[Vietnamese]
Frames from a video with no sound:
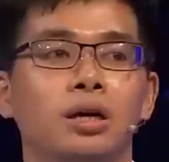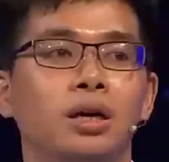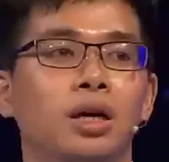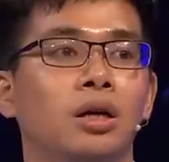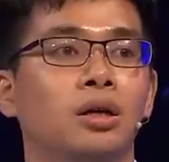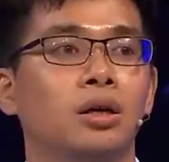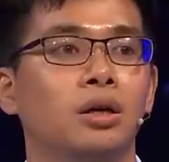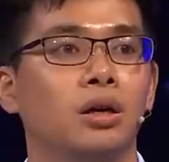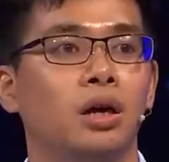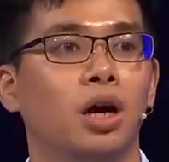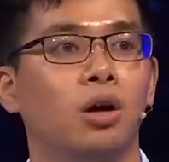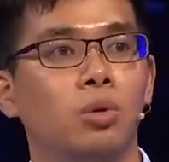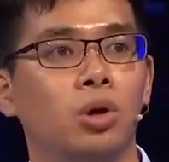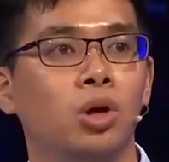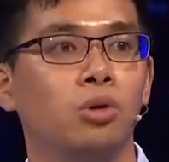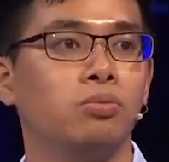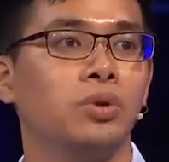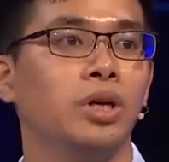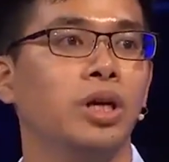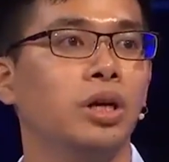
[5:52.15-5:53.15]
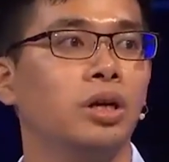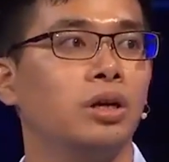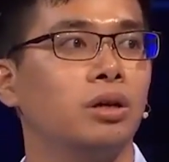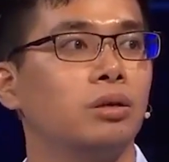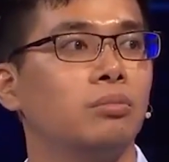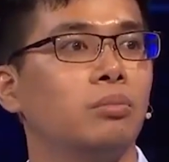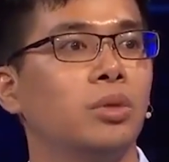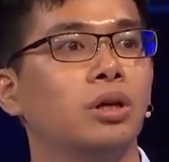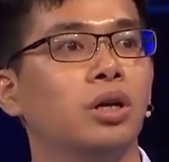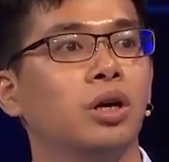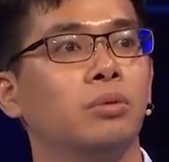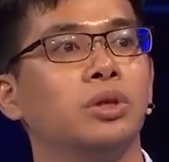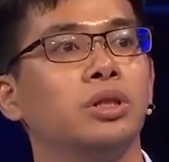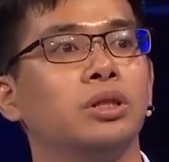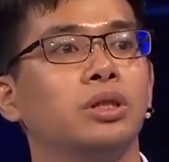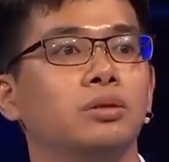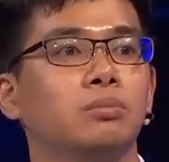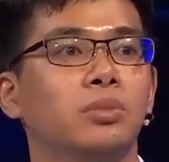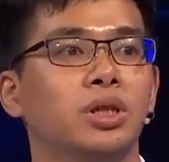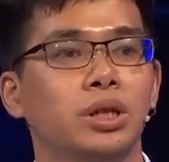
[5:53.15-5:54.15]
hạn như là ở một công ty bình
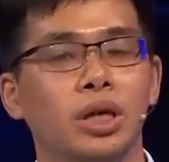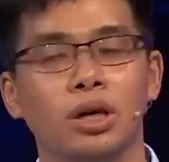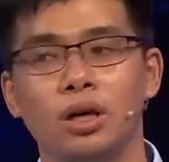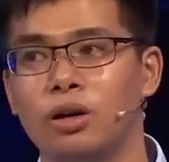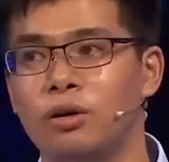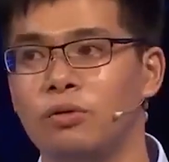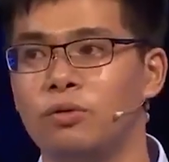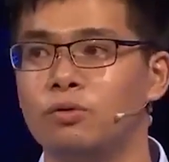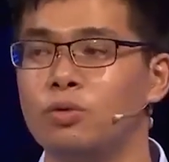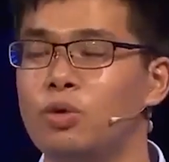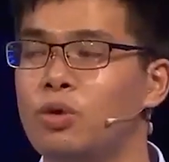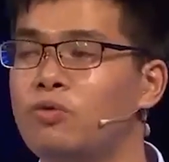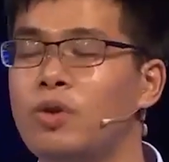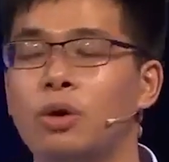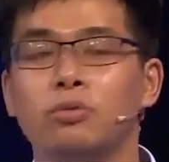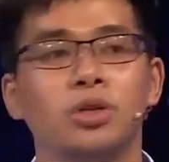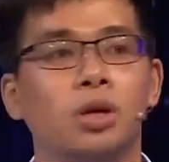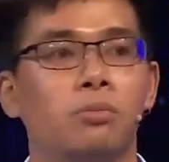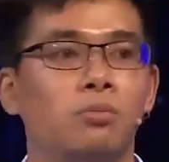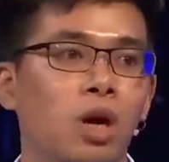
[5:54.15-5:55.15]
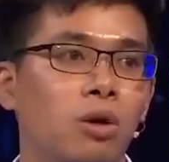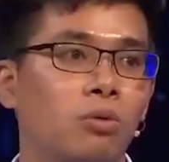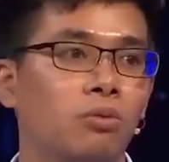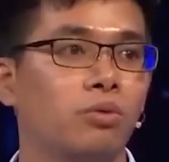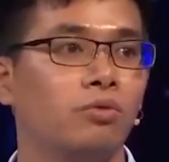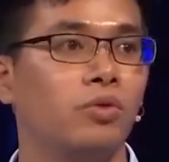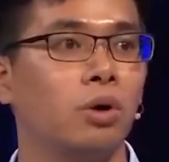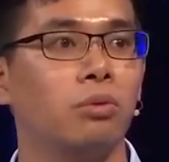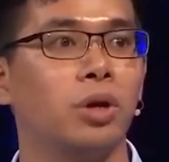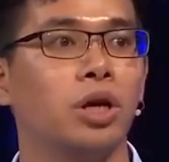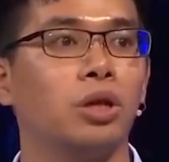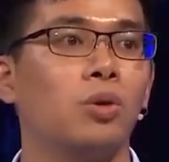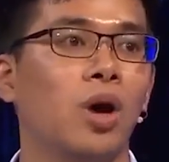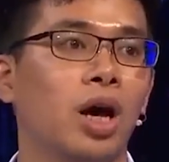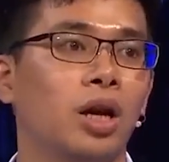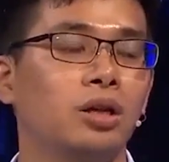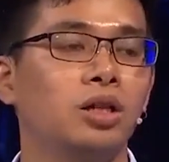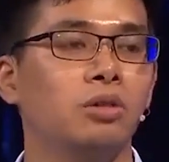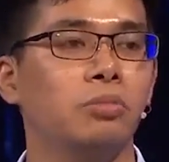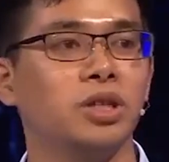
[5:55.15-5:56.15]
thường mình sẽ ở ví dụ phòng giám đốc, phòng kế
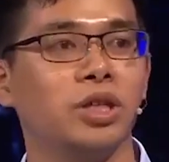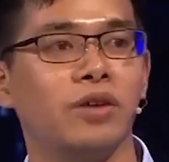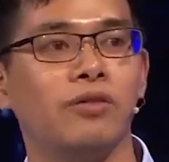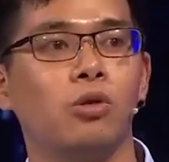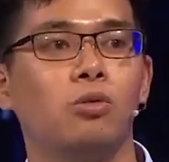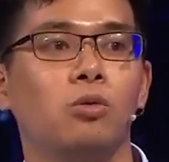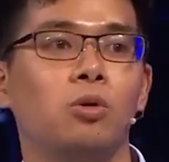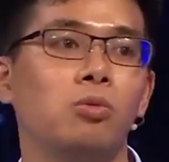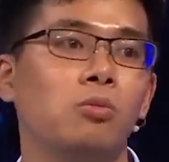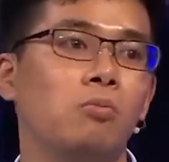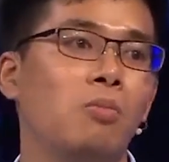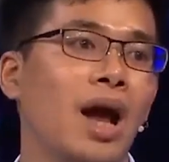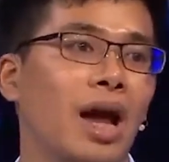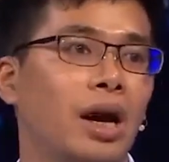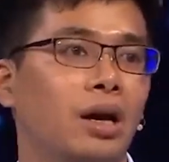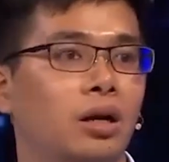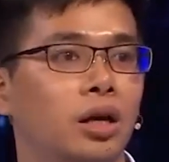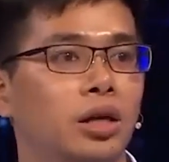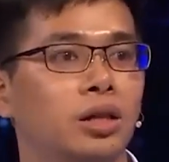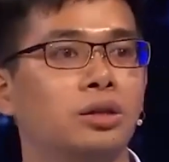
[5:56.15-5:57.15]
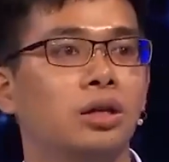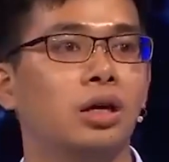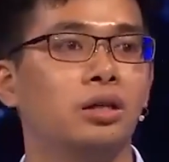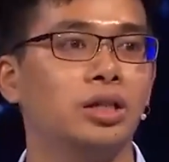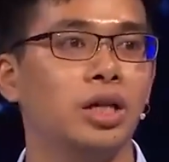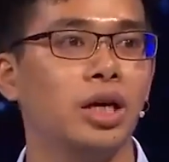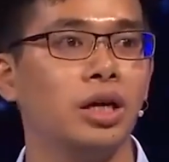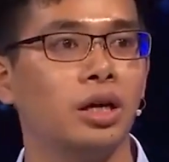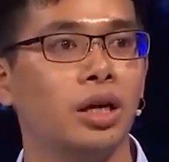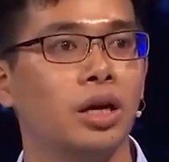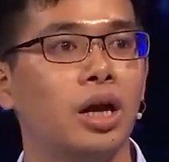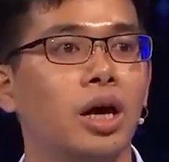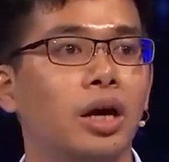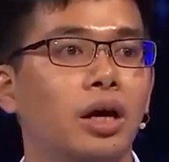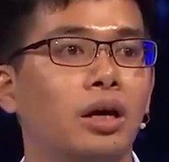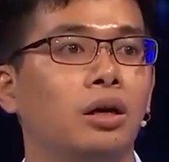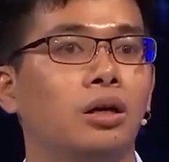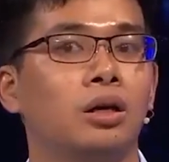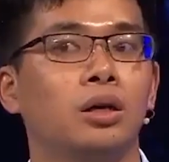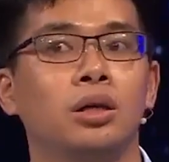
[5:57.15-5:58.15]
toán thì mình sẽ phải có một bảng ở đấy, ở trên đấy
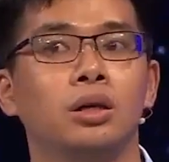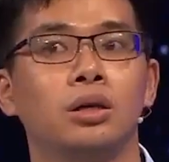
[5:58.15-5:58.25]
đấy ạ.